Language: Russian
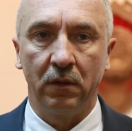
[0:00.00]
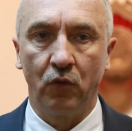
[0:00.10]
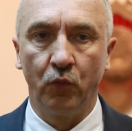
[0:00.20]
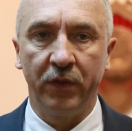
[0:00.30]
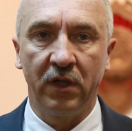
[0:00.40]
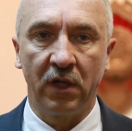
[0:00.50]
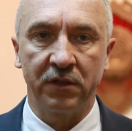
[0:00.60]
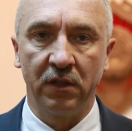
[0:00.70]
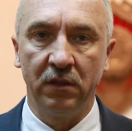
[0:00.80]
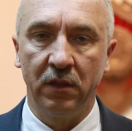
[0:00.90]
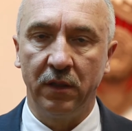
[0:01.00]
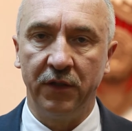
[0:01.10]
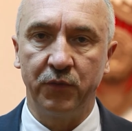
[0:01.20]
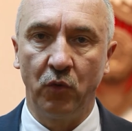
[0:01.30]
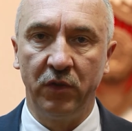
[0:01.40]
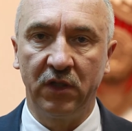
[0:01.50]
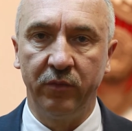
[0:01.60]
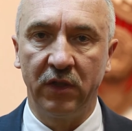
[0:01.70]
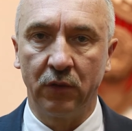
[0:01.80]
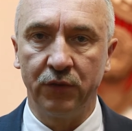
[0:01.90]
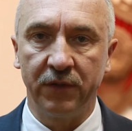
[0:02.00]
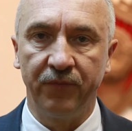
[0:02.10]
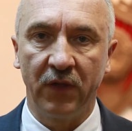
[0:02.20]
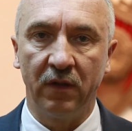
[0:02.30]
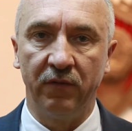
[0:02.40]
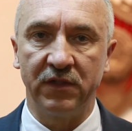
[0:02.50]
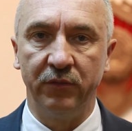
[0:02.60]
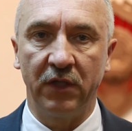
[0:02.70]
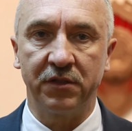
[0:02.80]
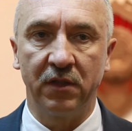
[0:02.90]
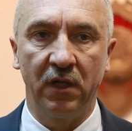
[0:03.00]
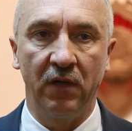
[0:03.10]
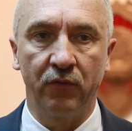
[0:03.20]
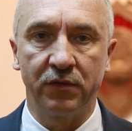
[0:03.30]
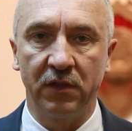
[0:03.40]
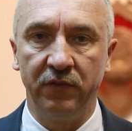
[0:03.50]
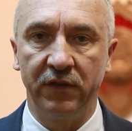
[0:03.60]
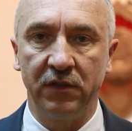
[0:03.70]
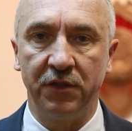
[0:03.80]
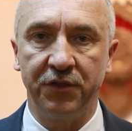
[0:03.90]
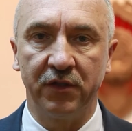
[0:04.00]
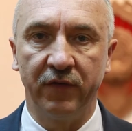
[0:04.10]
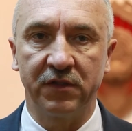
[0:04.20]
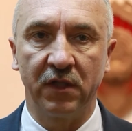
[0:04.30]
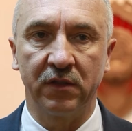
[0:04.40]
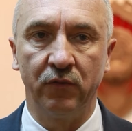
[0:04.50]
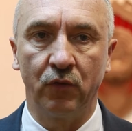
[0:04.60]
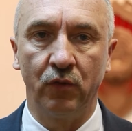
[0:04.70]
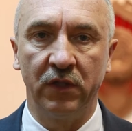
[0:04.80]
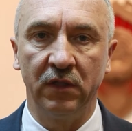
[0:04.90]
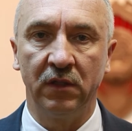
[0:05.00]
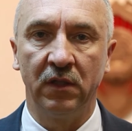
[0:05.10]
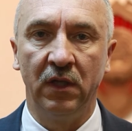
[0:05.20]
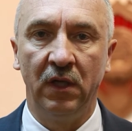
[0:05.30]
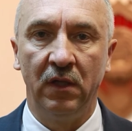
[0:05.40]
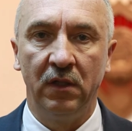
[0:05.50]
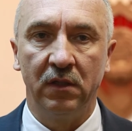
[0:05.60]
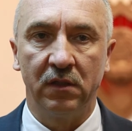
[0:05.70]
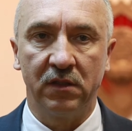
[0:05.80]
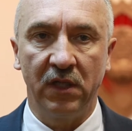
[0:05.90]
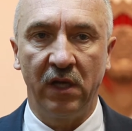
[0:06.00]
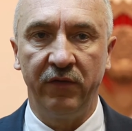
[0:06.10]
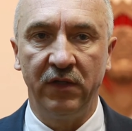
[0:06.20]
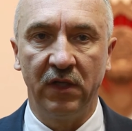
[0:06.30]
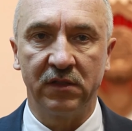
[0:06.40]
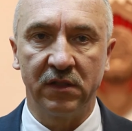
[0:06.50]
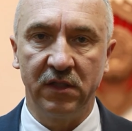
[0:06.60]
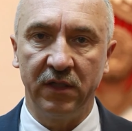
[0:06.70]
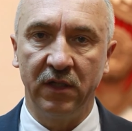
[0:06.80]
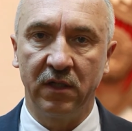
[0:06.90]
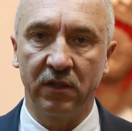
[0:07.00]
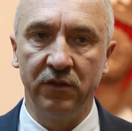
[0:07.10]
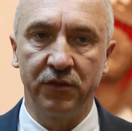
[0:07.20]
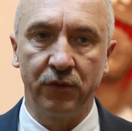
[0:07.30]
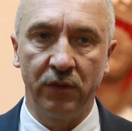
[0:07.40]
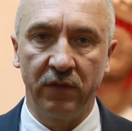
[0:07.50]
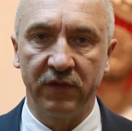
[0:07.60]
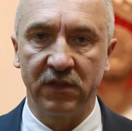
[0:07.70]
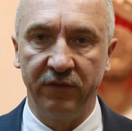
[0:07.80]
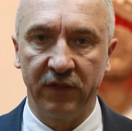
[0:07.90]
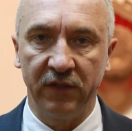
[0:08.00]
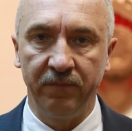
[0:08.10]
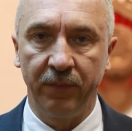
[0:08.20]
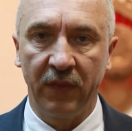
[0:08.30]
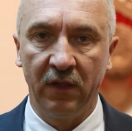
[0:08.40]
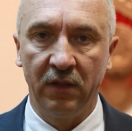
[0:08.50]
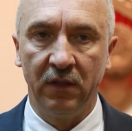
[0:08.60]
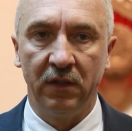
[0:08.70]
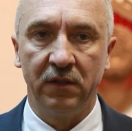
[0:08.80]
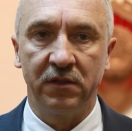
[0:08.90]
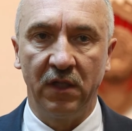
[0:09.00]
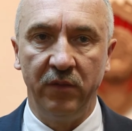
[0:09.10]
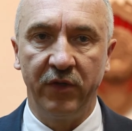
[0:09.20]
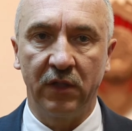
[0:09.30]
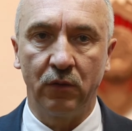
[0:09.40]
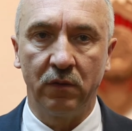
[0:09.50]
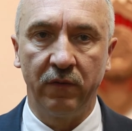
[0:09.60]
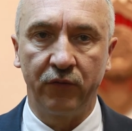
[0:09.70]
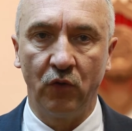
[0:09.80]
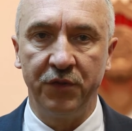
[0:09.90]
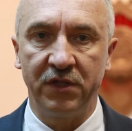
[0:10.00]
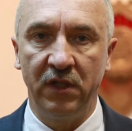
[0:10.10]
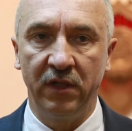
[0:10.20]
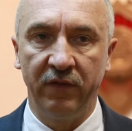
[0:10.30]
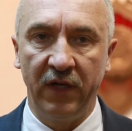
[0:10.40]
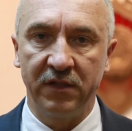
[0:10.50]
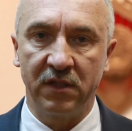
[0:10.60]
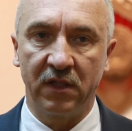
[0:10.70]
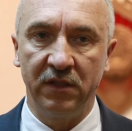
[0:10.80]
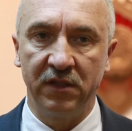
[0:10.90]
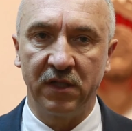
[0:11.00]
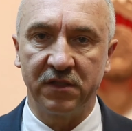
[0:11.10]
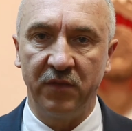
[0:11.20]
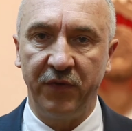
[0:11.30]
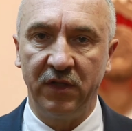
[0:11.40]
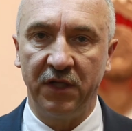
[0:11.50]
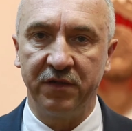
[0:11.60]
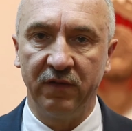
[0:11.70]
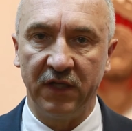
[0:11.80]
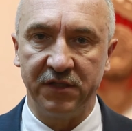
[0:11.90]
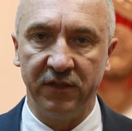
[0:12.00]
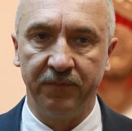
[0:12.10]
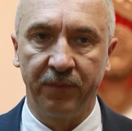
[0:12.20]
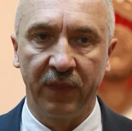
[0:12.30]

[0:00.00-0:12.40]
группой граждан Республики Беларусь 18 августа 2020 года заявлено о создании Координационного совета, целями которого в том числе является организация передачи власти.